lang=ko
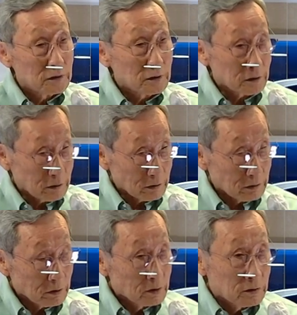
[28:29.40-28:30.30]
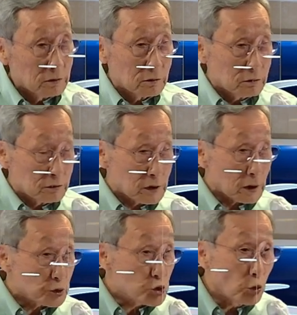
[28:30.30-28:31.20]
예.
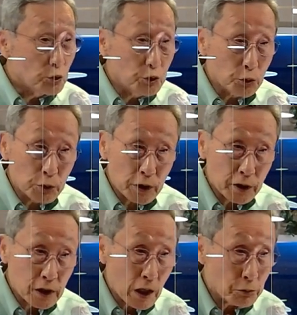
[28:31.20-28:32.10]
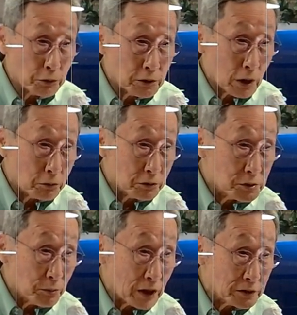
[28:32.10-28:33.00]
제가 종교 얘기하고 있다고
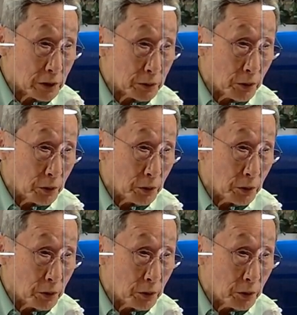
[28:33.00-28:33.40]
그러지 마세요.